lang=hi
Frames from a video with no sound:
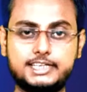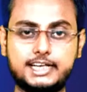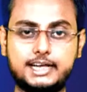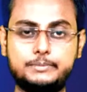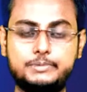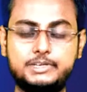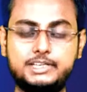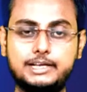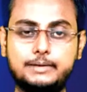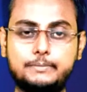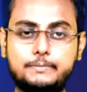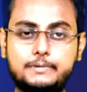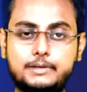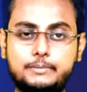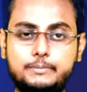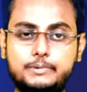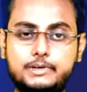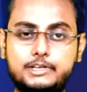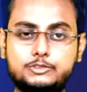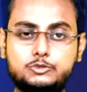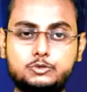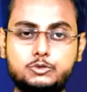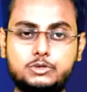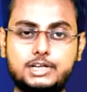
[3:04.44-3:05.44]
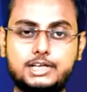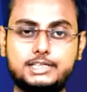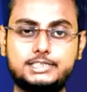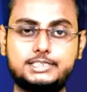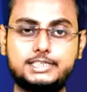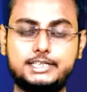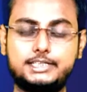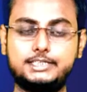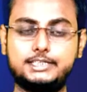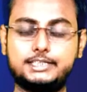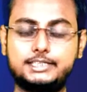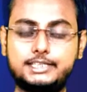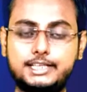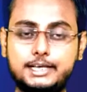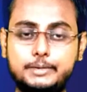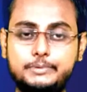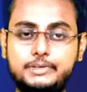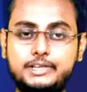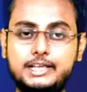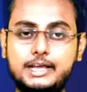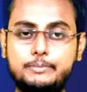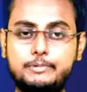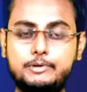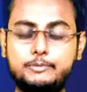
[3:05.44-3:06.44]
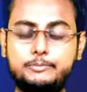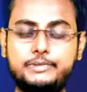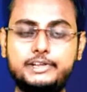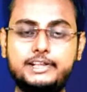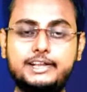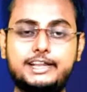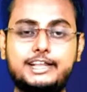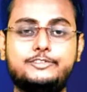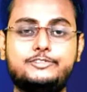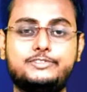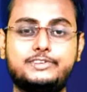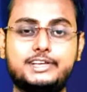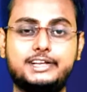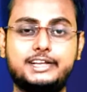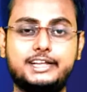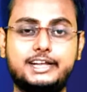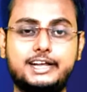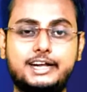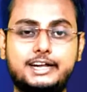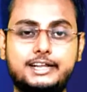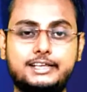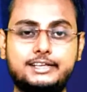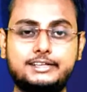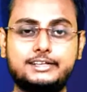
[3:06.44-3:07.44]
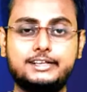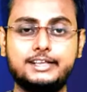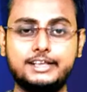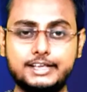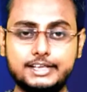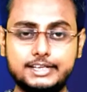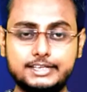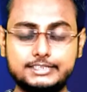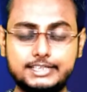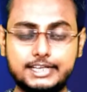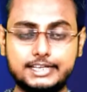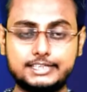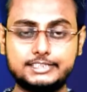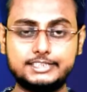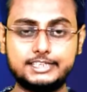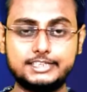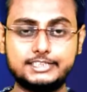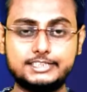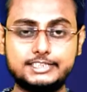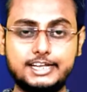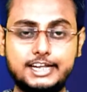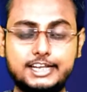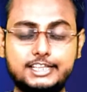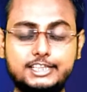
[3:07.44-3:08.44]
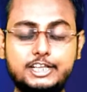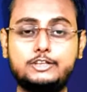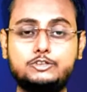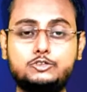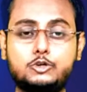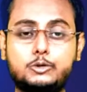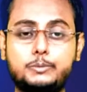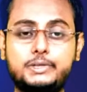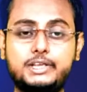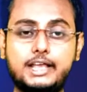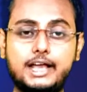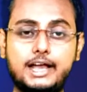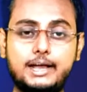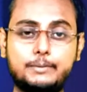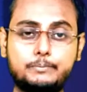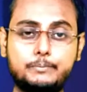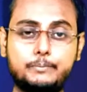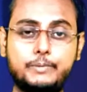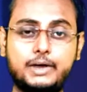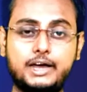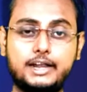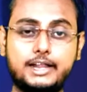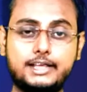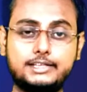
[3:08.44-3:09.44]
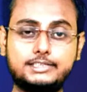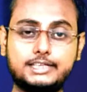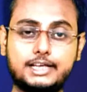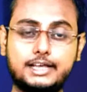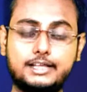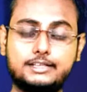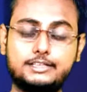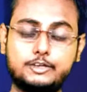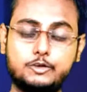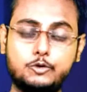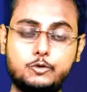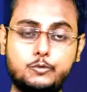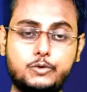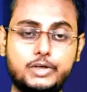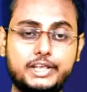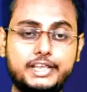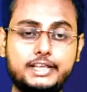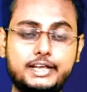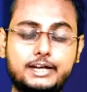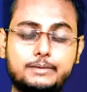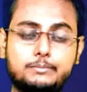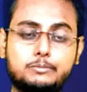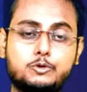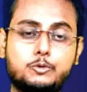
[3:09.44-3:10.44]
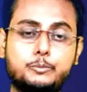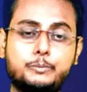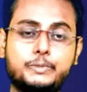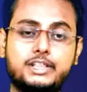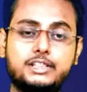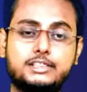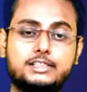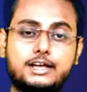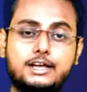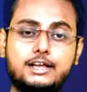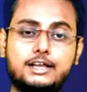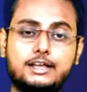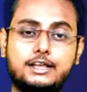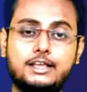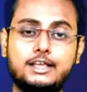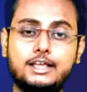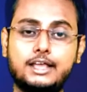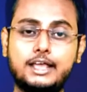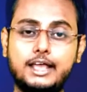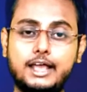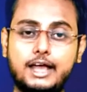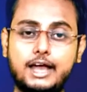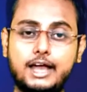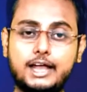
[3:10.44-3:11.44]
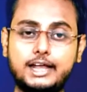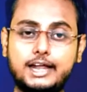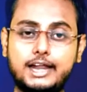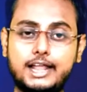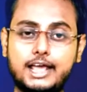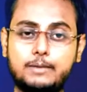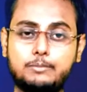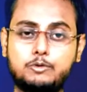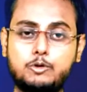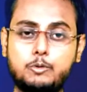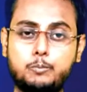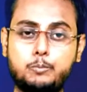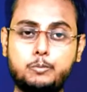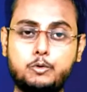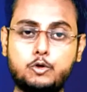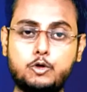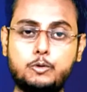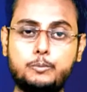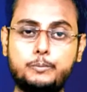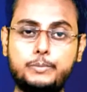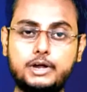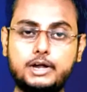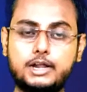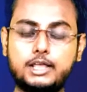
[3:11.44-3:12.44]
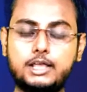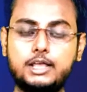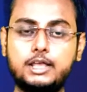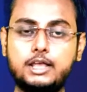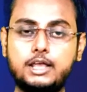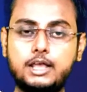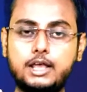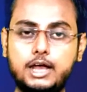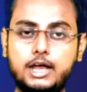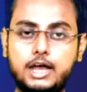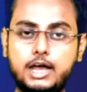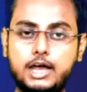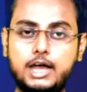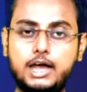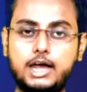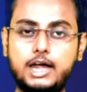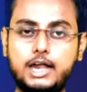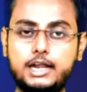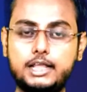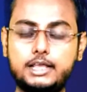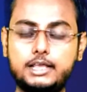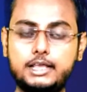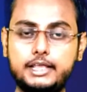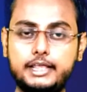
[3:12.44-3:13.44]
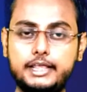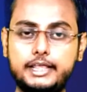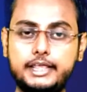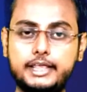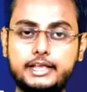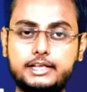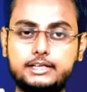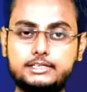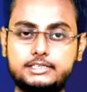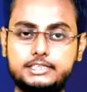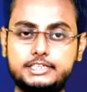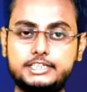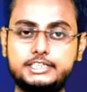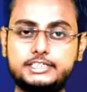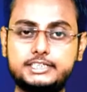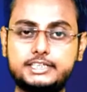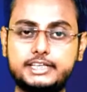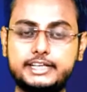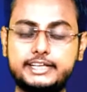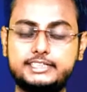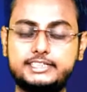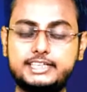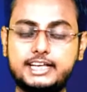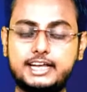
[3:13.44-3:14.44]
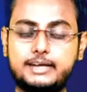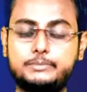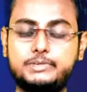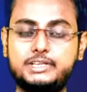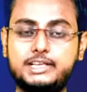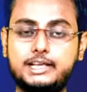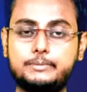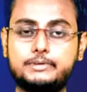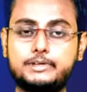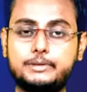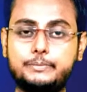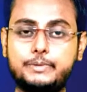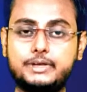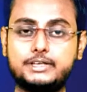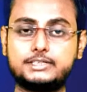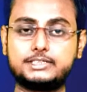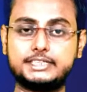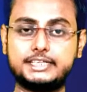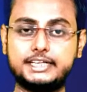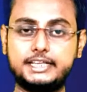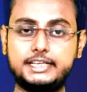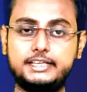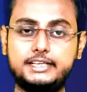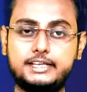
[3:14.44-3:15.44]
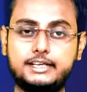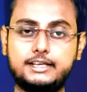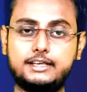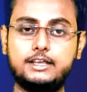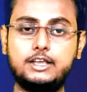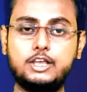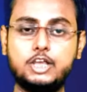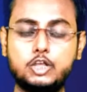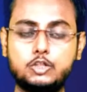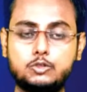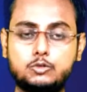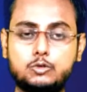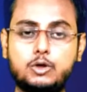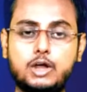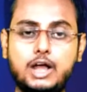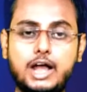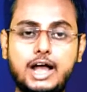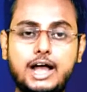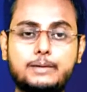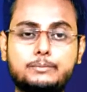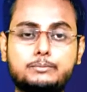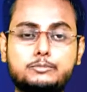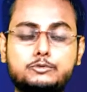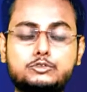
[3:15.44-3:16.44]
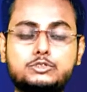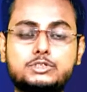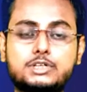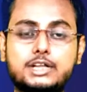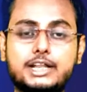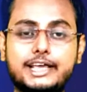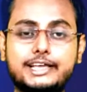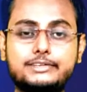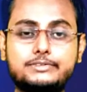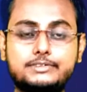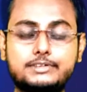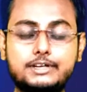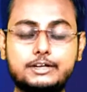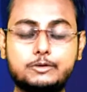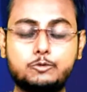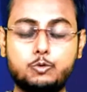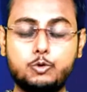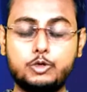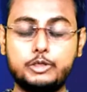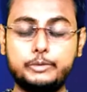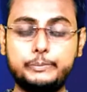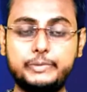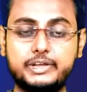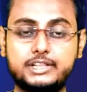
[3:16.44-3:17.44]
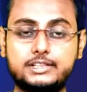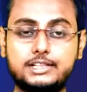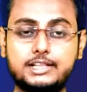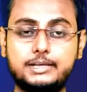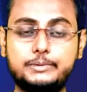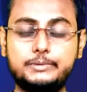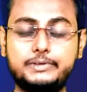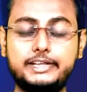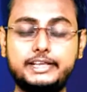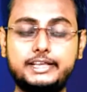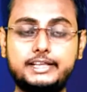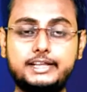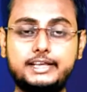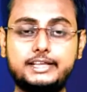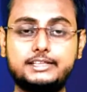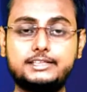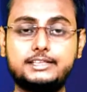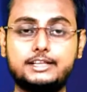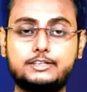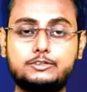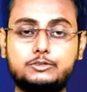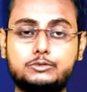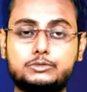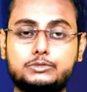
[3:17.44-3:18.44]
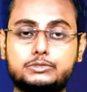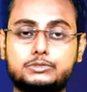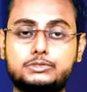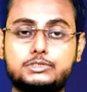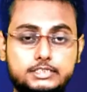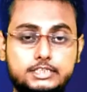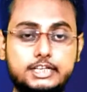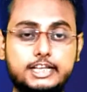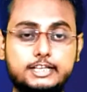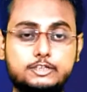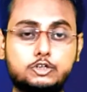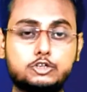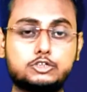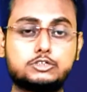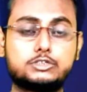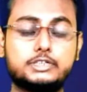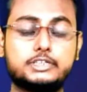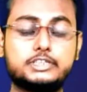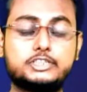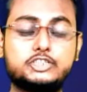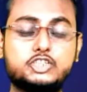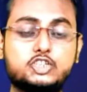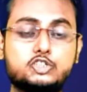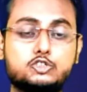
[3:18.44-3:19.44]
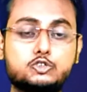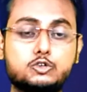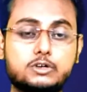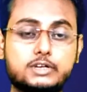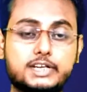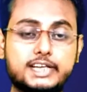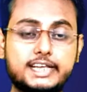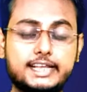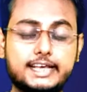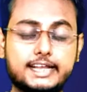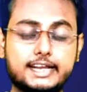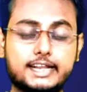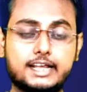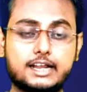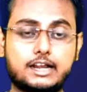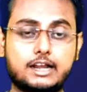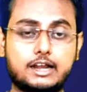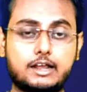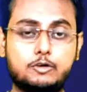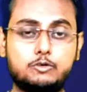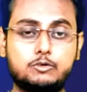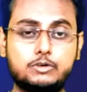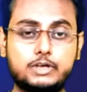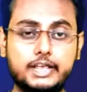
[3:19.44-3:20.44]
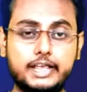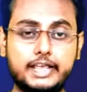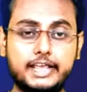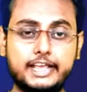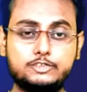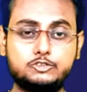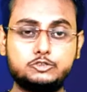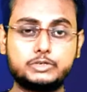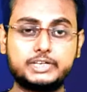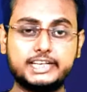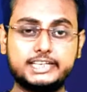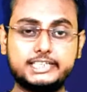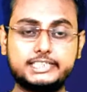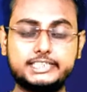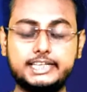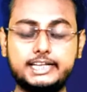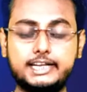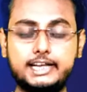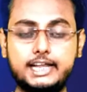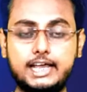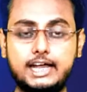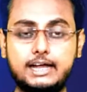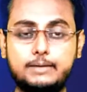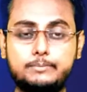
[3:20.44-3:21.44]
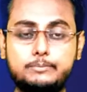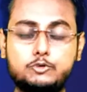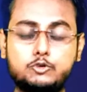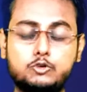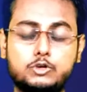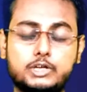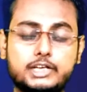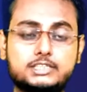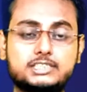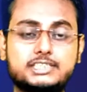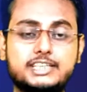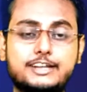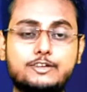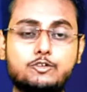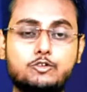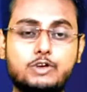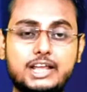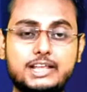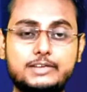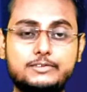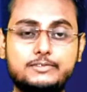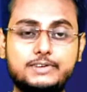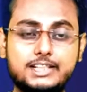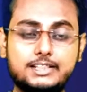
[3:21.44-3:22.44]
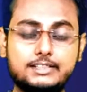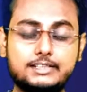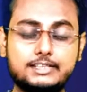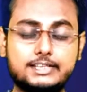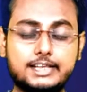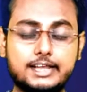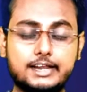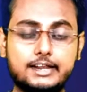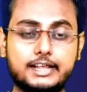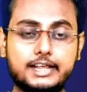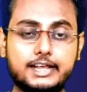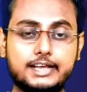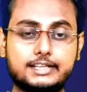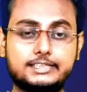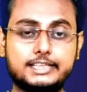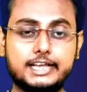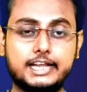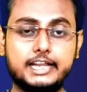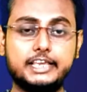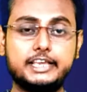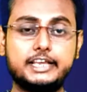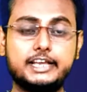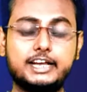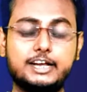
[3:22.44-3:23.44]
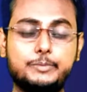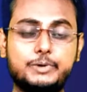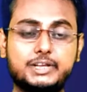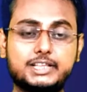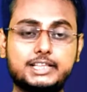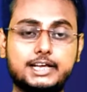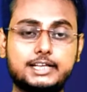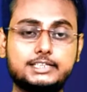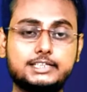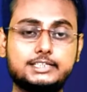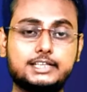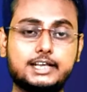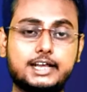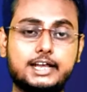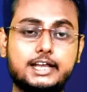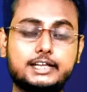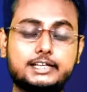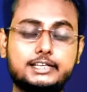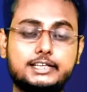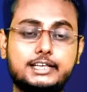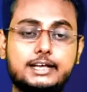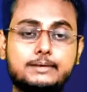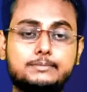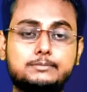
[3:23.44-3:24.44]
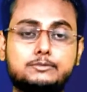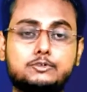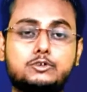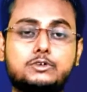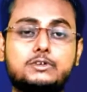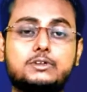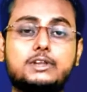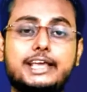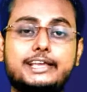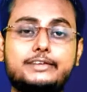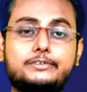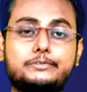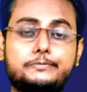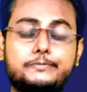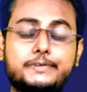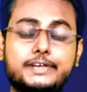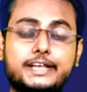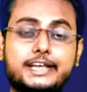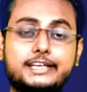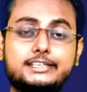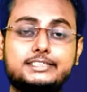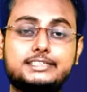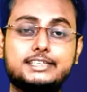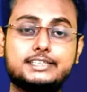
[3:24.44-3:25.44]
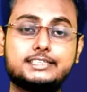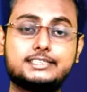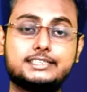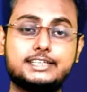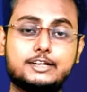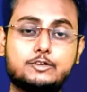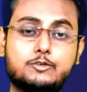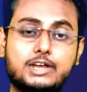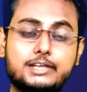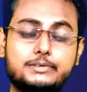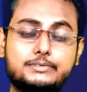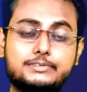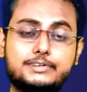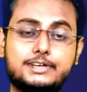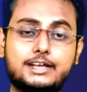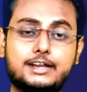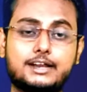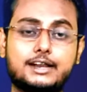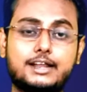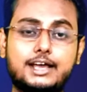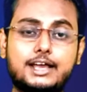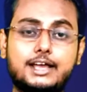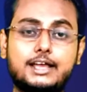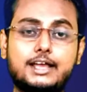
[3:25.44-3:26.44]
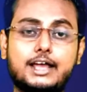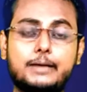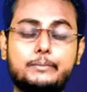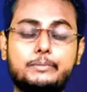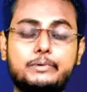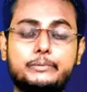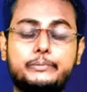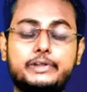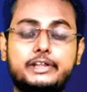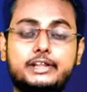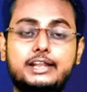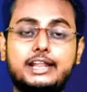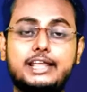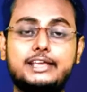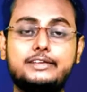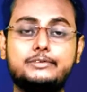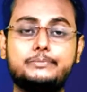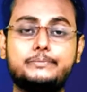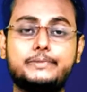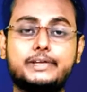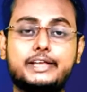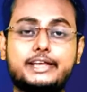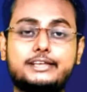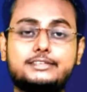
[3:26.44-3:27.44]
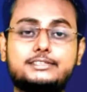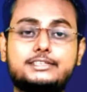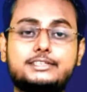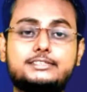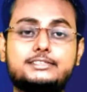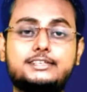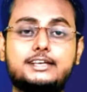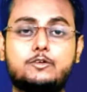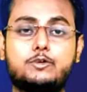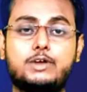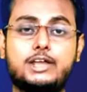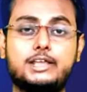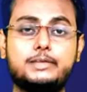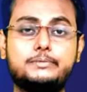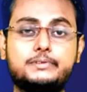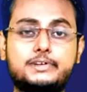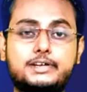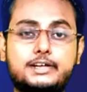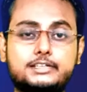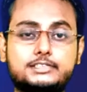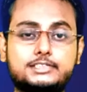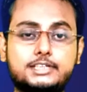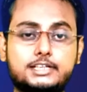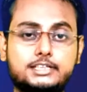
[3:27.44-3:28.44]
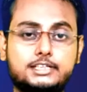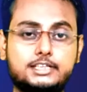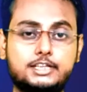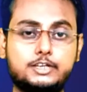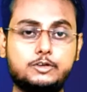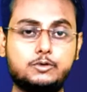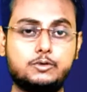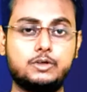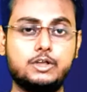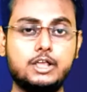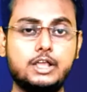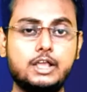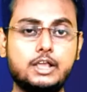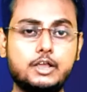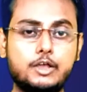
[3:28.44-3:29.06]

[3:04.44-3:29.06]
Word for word: चाबी आपके पास होना चाहिए तभी आप अपने लाइफ के रिगार्डिंग सक्सेस कर या जो भी आप पाना चाहते हो वही आपको मिलता है अगर आपको प्रोपर हर एक चीज के चाबी आपके पास नहीं है तो आप उस लाइफ का कोई मतलब ही नहीं रहता दोस्त इसलिए दोस्त इस चीज को क्लियर कर रहा हूँ एजुकेशन आपको एक सर्वाइवल करने का तरीका बता देता है कि आपको लाइफ में कैसे सर्वाइव करना है आप अपने लाइफ में कैसे सर्वाइव कर सकते हो